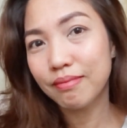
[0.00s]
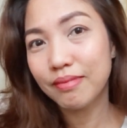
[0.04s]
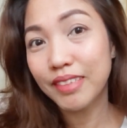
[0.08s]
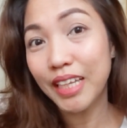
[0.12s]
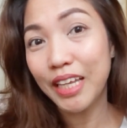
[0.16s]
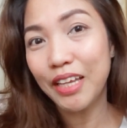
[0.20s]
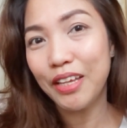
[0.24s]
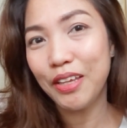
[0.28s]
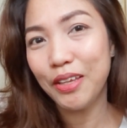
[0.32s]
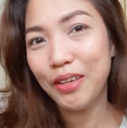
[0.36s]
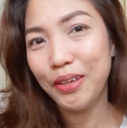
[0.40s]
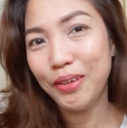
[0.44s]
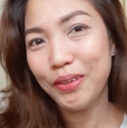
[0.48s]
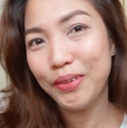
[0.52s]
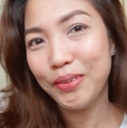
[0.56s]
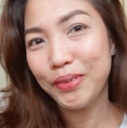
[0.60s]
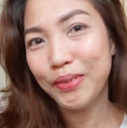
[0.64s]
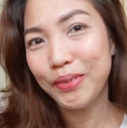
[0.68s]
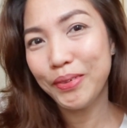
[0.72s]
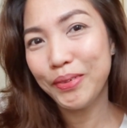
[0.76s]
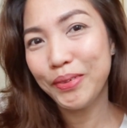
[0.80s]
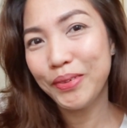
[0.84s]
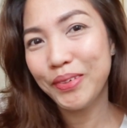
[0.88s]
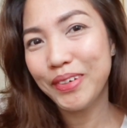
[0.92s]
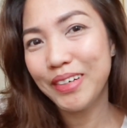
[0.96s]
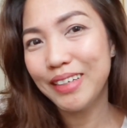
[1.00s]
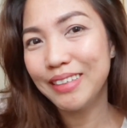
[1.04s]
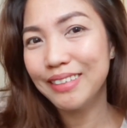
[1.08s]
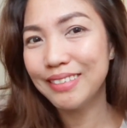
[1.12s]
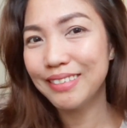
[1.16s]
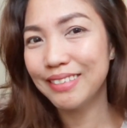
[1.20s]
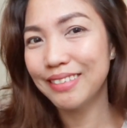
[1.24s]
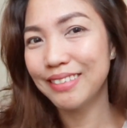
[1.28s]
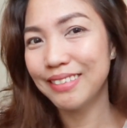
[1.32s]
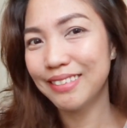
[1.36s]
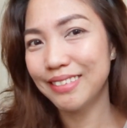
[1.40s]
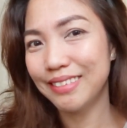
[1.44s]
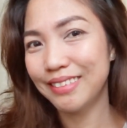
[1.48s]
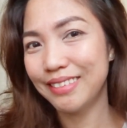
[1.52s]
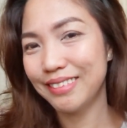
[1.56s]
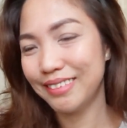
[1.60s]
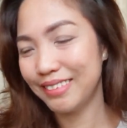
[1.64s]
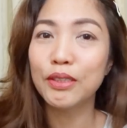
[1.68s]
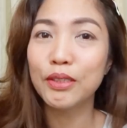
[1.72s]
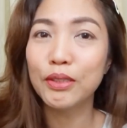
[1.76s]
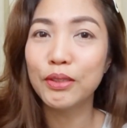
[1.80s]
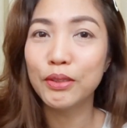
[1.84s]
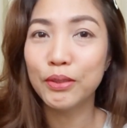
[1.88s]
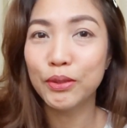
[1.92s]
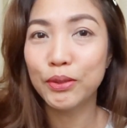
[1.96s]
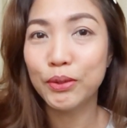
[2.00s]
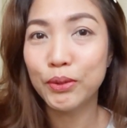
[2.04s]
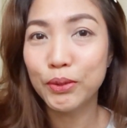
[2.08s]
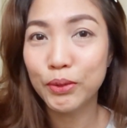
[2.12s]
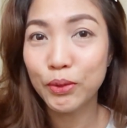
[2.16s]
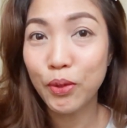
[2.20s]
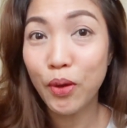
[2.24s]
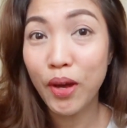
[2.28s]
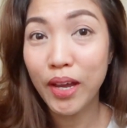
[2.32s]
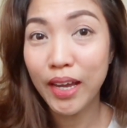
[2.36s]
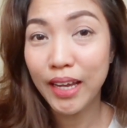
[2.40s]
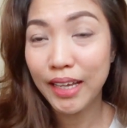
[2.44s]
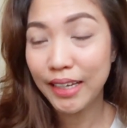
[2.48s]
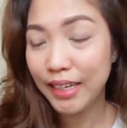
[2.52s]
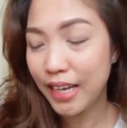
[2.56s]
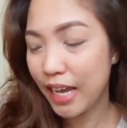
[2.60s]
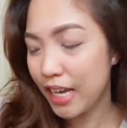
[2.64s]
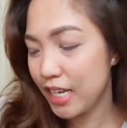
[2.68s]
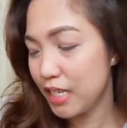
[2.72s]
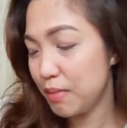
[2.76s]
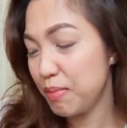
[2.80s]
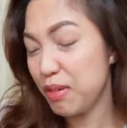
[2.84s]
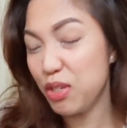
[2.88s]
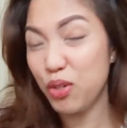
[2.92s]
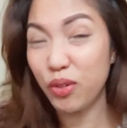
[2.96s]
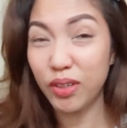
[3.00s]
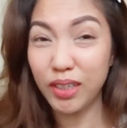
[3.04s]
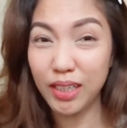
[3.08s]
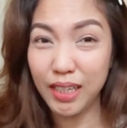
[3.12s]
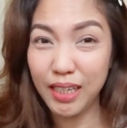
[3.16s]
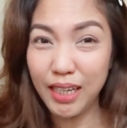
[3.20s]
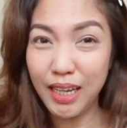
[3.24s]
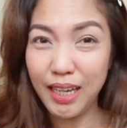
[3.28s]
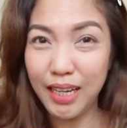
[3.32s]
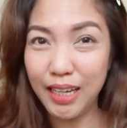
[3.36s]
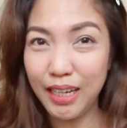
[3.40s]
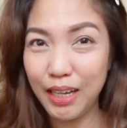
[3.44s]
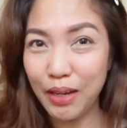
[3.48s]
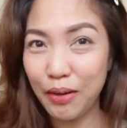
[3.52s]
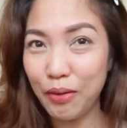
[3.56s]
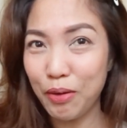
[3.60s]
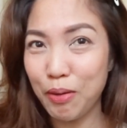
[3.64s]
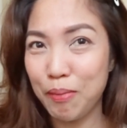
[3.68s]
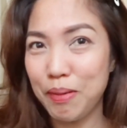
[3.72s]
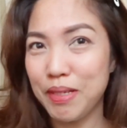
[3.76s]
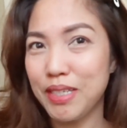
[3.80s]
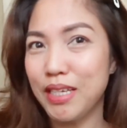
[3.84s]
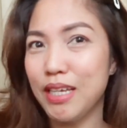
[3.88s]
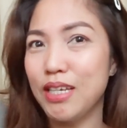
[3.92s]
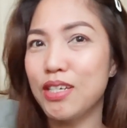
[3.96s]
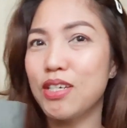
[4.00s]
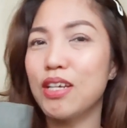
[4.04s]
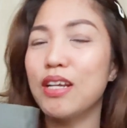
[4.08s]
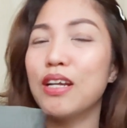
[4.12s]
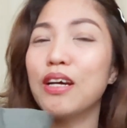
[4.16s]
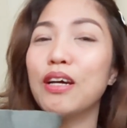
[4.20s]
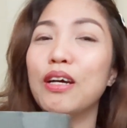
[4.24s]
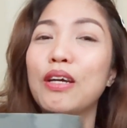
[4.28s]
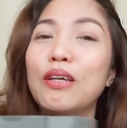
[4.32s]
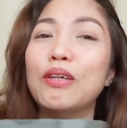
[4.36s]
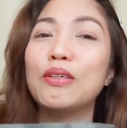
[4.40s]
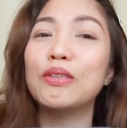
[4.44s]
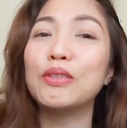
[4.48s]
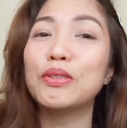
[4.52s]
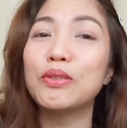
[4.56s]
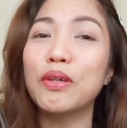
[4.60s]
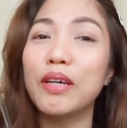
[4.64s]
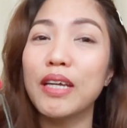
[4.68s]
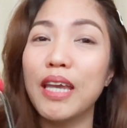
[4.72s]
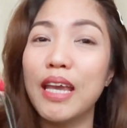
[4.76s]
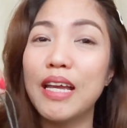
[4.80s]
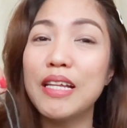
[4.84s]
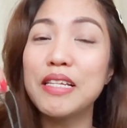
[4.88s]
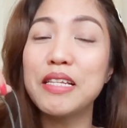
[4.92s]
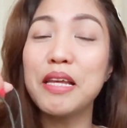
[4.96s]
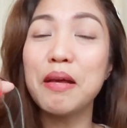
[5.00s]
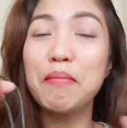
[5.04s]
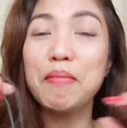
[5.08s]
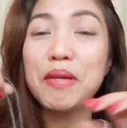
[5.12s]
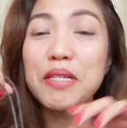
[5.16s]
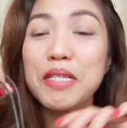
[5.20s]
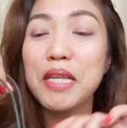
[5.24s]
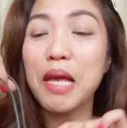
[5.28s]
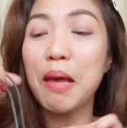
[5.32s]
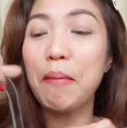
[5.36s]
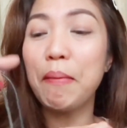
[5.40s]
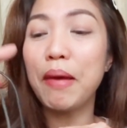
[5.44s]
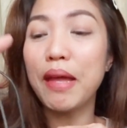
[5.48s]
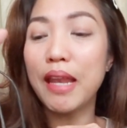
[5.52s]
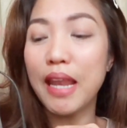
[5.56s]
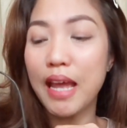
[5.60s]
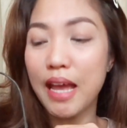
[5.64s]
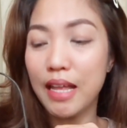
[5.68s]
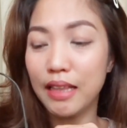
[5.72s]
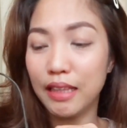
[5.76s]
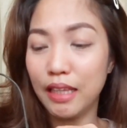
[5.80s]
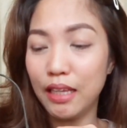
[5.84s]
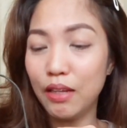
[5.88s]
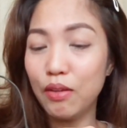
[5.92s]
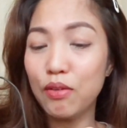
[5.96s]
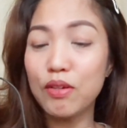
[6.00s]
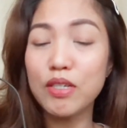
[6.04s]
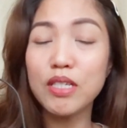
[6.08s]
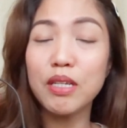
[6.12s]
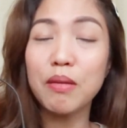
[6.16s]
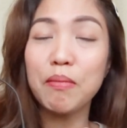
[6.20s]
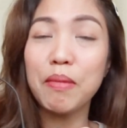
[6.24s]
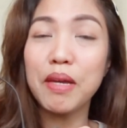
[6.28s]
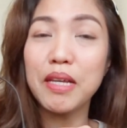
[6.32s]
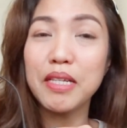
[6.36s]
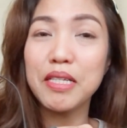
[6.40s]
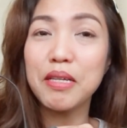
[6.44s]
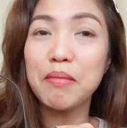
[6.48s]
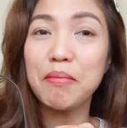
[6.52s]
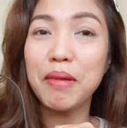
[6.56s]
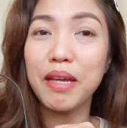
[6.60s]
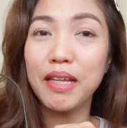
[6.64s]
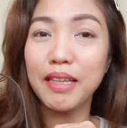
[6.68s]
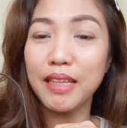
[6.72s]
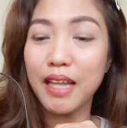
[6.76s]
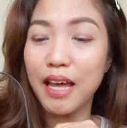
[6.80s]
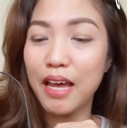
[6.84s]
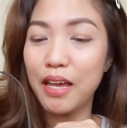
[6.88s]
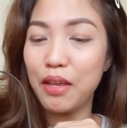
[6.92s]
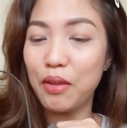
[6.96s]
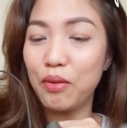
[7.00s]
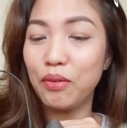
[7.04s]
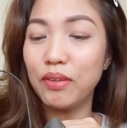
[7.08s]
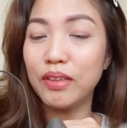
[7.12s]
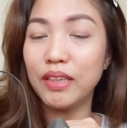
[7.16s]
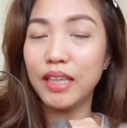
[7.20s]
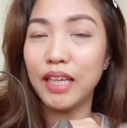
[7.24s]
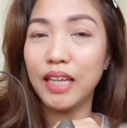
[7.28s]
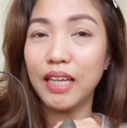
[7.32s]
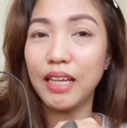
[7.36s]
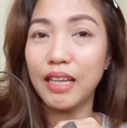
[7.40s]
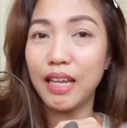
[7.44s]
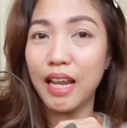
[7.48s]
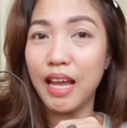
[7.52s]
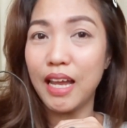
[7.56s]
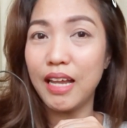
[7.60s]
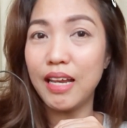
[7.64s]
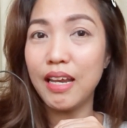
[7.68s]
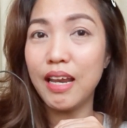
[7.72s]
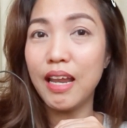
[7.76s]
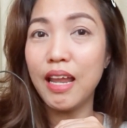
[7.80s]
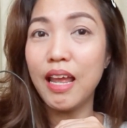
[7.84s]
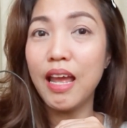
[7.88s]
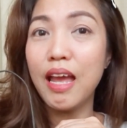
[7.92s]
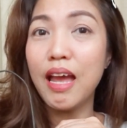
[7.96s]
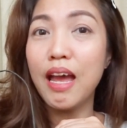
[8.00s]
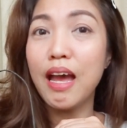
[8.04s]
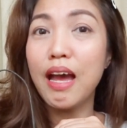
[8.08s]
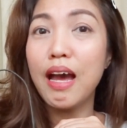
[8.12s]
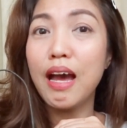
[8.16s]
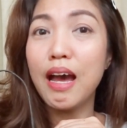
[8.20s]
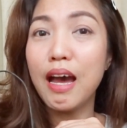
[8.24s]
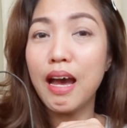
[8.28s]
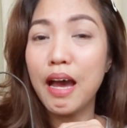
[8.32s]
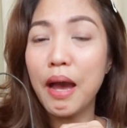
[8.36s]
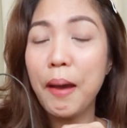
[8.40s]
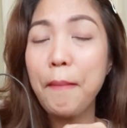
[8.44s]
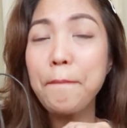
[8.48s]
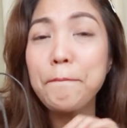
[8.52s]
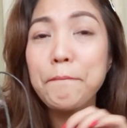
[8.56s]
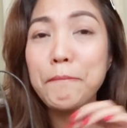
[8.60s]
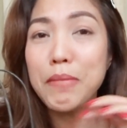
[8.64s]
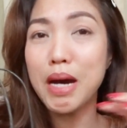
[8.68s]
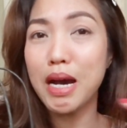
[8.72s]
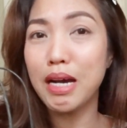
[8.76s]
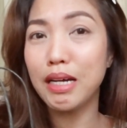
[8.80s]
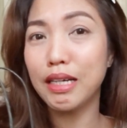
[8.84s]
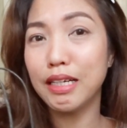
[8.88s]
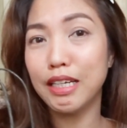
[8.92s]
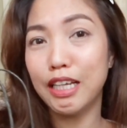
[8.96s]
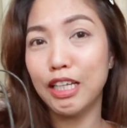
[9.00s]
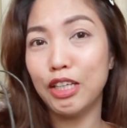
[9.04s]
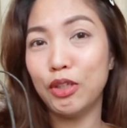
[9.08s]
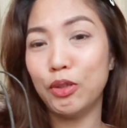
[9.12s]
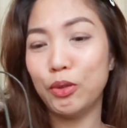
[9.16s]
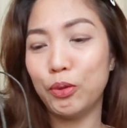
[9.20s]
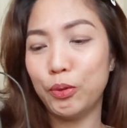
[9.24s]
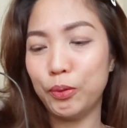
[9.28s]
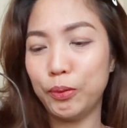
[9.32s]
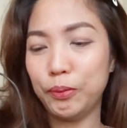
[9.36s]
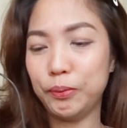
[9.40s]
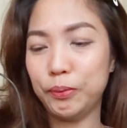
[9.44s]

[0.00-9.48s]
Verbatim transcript: Thank you. So, ayan guys, medyo kinikilig ako. Pasensya na kayo. So, ayan, sama-sama natin or sabay-sabay tayo tignan ang bag na to.